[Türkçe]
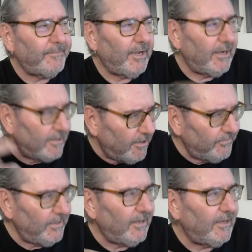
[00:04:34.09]
Hakan
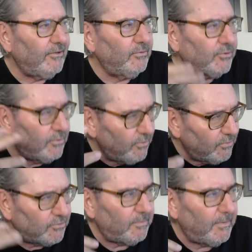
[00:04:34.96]
Fidan'la uzun
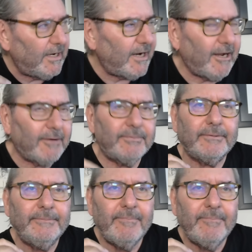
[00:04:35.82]
görüşmeler yaptı.